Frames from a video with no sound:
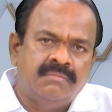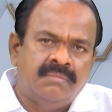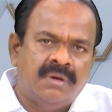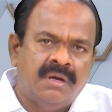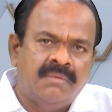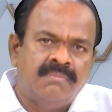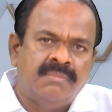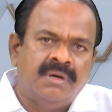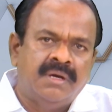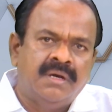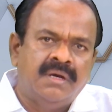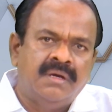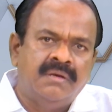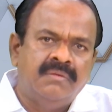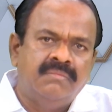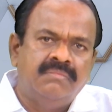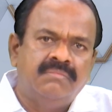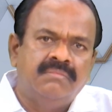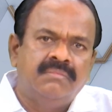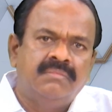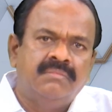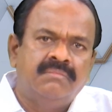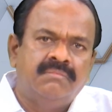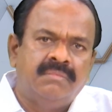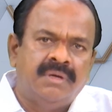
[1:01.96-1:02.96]
మా అమ్మగారు
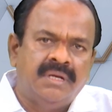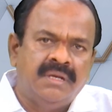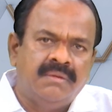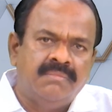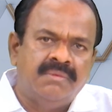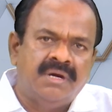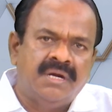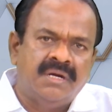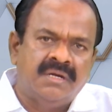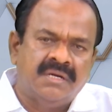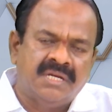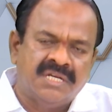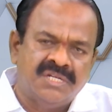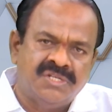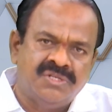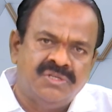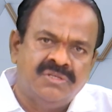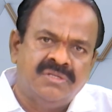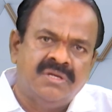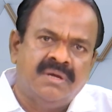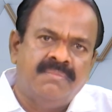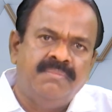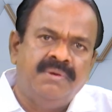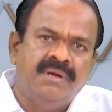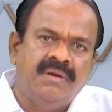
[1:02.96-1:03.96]
మరి మా ట్రస్ట్
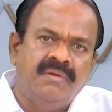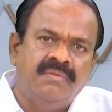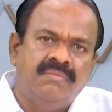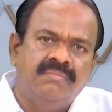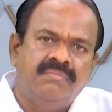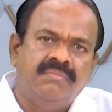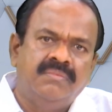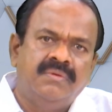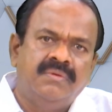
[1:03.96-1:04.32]
సభ్యులు